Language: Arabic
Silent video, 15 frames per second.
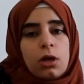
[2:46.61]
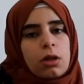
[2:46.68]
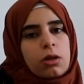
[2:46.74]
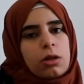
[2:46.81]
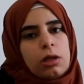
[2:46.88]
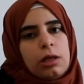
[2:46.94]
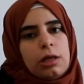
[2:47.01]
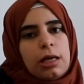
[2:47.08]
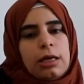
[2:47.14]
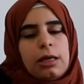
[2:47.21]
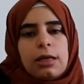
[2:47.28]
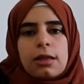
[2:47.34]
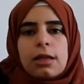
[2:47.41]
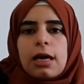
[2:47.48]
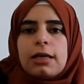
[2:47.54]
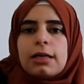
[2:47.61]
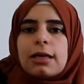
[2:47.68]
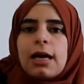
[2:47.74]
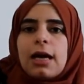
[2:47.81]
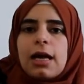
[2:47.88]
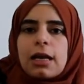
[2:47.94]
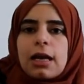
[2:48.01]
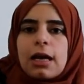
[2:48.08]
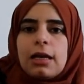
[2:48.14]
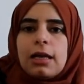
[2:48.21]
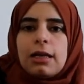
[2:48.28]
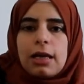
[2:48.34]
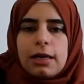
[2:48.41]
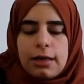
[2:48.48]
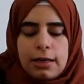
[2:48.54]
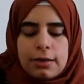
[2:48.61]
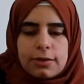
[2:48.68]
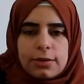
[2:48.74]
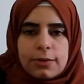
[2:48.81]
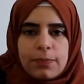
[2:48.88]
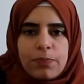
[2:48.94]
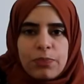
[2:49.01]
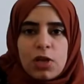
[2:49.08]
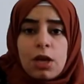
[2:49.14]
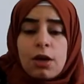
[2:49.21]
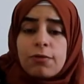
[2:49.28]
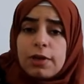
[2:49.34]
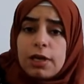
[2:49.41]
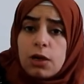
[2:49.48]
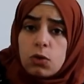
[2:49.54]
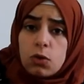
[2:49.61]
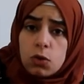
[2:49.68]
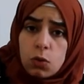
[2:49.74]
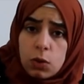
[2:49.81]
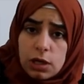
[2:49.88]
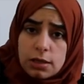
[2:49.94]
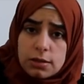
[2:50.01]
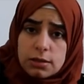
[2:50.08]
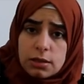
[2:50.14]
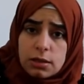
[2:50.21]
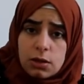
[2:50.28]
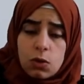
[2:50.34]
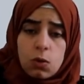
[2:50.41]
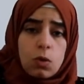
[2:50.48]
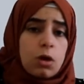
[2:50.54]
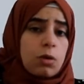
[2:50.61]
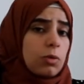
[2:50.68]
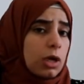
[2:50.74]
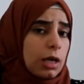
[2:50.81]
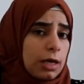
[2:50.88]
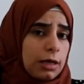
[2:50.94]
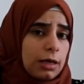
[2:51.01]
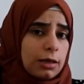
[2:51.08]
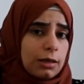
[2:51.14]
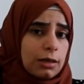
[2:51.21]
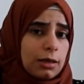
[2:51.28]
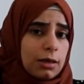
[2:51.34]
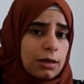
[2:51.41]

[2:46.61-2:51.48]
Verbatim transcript: ظلا لذلك الخلل النادر فيكون هو الأصل وهم الخلل